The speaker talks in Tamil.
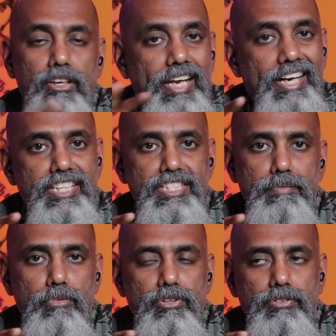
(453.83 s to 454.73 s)
லேட்டன்சி
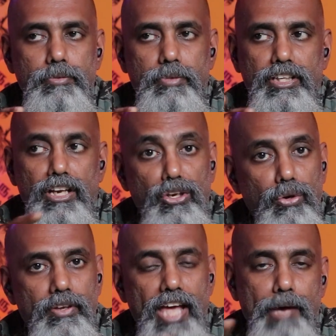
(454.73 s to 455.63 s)
மோடு வந்து பார்த்திங்கன்னா லோ
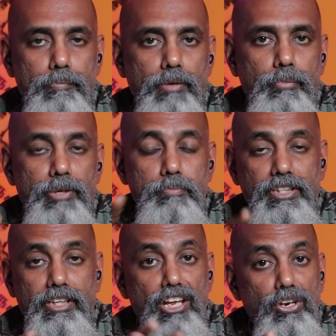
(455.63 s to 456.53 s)
ஆப்பில் போய்
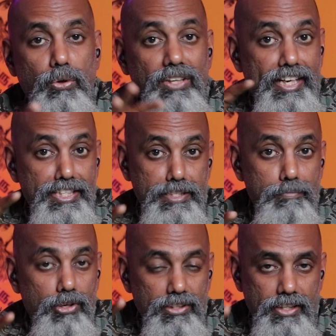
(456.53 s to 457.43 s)
பார்த்திங்கன்னா லோ லேட்டன்சி
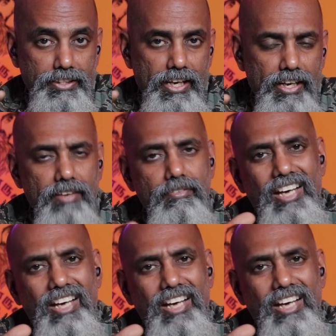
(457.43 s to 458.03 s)
மோடு தந்திருக்காங்க